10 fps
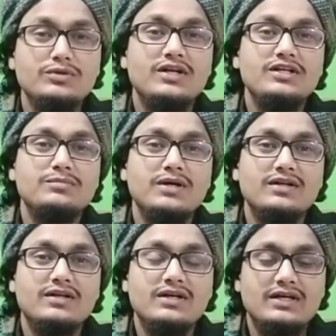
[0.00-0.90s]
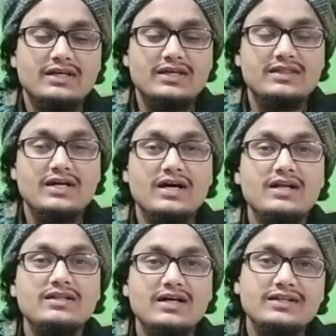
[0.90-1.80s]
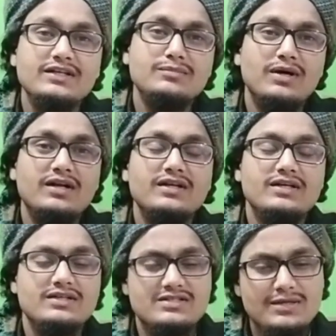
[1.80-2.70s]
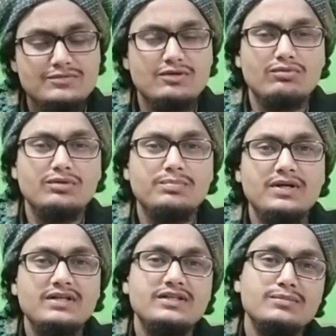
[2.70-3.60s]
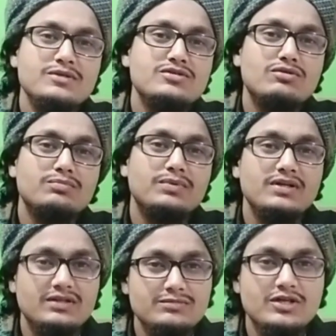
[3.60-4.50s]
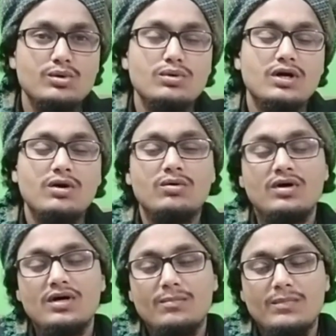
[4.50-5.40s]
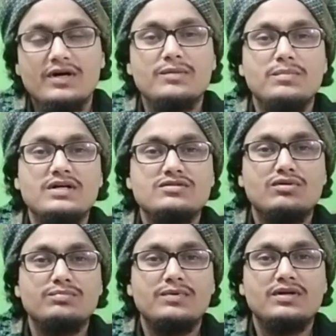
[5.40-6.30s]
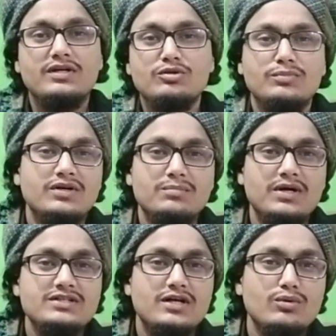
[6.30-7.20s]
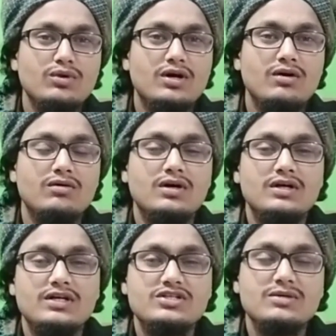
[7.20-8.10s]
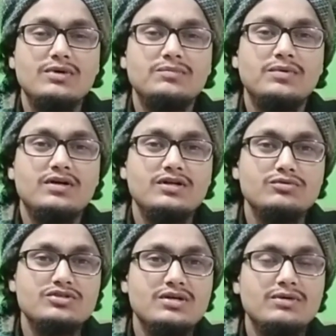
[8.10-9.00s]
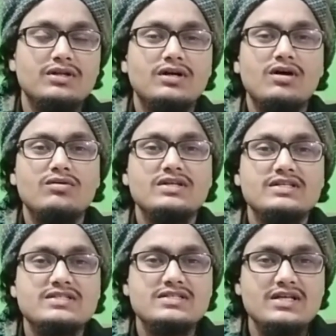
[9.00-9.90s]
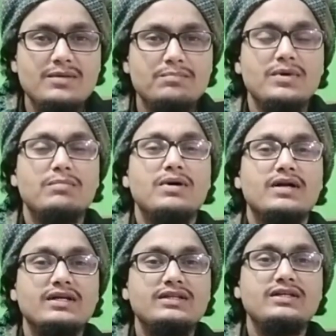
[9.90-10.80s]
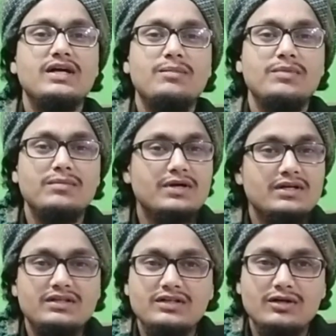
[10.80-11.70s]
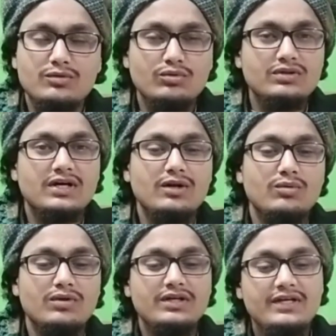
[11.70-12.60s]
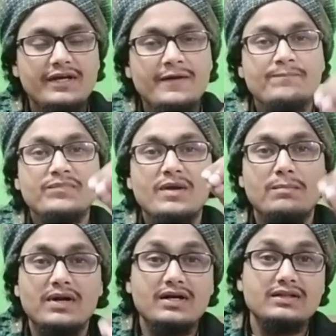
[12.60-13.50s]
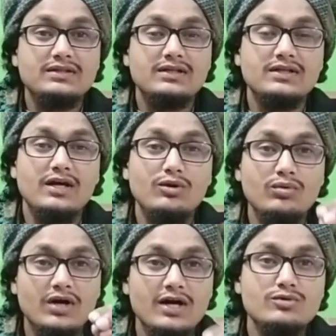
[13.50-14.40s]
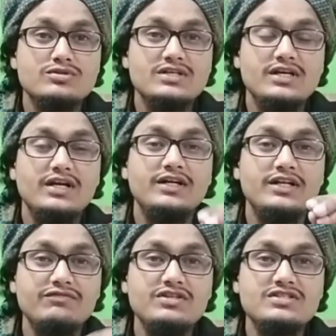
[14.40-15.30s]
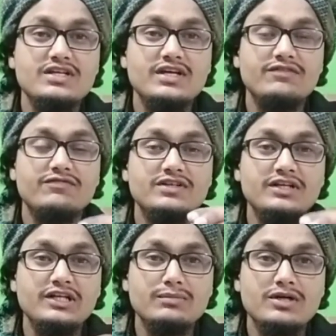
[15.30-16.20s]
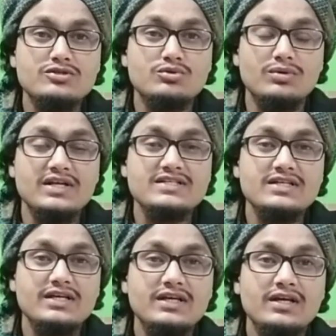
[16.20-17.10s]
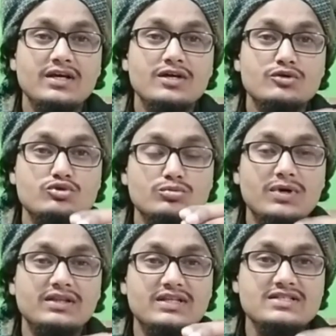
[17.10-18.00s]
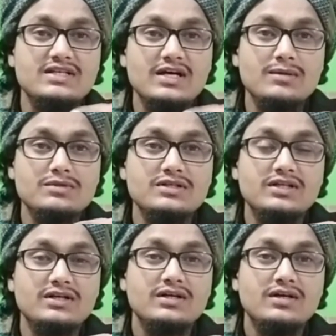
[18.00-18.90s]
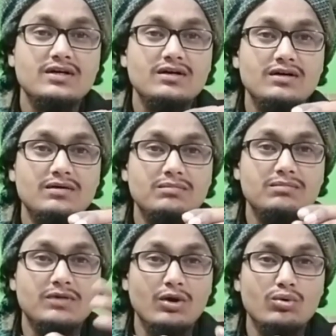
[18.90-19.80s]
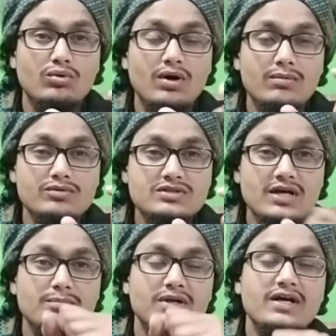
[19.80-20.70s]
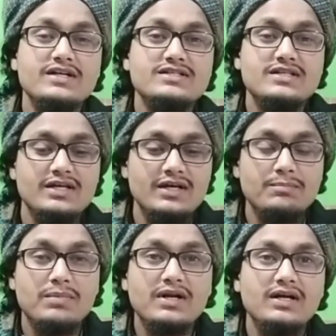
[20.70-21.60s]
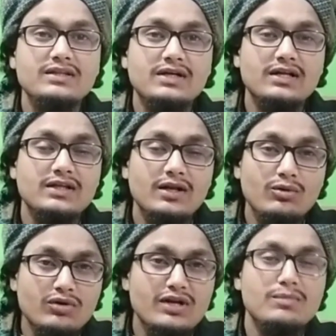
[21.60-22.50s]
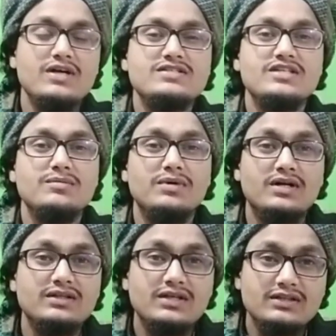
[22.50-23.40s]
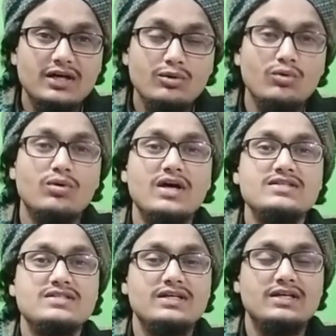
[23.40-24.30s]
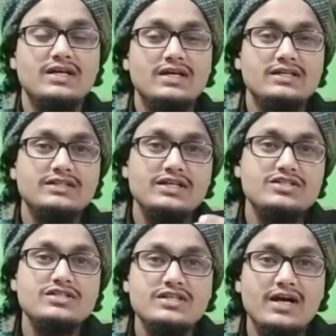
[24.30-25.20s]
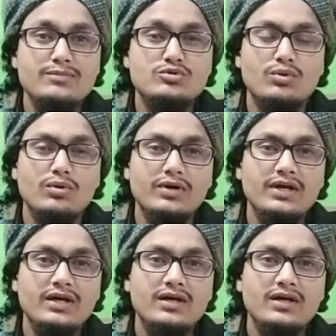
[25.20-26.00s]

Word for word: मिनल ईमान कि तहारत आधा ईमान है जब ज़रूरत पड़े दिन में ज़रूरत पड़े तब झाड़ू लगाओ मगरबाद बाद ज़रूरत पड़ रही है तो मगरब बाद झाड़ू लगाओ ईशाबाद पड़ रही है तो ईशाबाद लगाओ इससे बेबरकती का बेबरकती का कोई ताल्लुक़ नहीं है बरकत का ताल्लुक गानों से है टीवी से है फजर की नमाज़ छोड़ने से है सुबह 10-11 बजे तक घरों को कब्रस्तान बनाने से है बरकत का ताल्लुक नमाज से बरकत का ताल्लुक कुरान से है ये चीज़ें आप छोड़ोगे